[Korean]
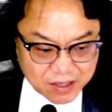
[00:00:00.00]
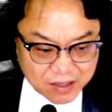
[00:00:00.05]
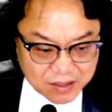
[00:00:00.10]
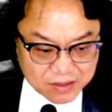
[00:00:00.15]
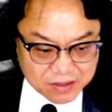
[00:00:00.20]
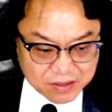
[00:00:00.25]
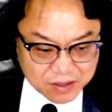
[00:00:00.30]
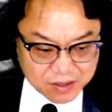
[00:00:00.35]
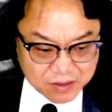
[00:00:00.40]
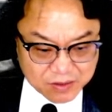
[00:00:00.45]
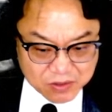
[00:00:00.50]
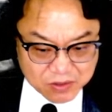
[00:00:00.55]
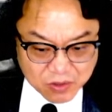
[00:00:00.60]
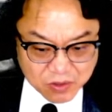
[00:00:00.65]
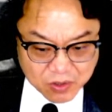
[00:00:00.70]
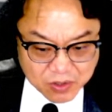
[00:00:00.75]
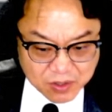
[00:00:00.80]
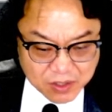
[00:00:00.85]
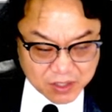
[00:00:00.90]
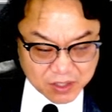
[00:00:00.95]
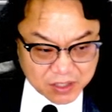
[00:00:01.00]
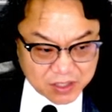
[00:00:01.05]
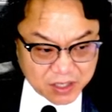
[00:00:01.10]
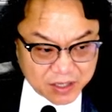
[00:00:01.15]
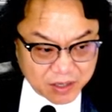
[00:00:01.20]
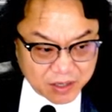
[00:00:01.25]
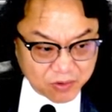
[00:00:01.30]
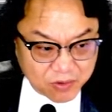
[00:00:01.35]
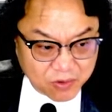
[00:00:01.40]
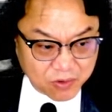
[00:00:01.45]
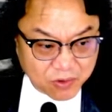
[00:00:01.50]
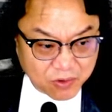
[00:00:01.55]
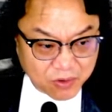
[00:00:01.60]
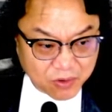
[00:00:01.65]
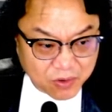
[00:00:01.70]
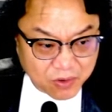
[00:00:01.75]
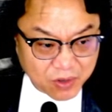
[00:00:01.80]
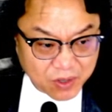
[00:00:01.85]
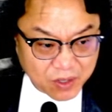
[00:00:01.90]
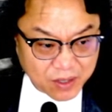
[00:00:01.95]
자, 그죠? 이탈했고
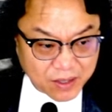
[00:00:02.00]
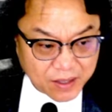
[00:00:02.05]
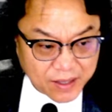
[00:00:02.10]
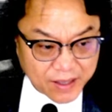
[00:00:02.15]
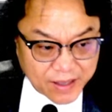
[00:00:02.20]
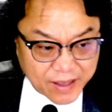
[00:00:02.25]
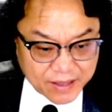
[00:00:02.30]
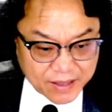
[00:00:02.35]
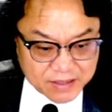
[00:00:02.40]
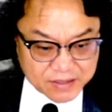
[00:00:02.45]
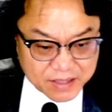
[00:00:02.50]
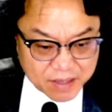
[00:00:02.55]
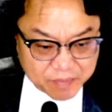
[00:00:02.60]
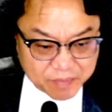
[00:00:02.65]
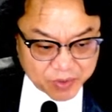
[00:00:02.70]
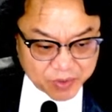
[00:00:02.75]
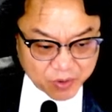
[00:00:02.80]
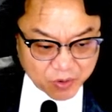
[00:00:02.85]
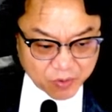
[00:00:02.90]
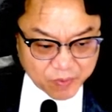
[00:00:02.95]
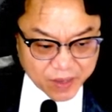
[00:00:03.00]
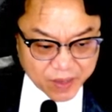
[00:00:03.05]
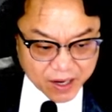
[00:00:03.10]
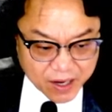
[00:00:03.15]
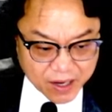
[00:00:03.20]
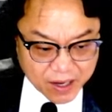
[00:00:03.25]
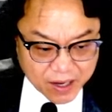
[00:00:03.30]
에스 앤 피 오백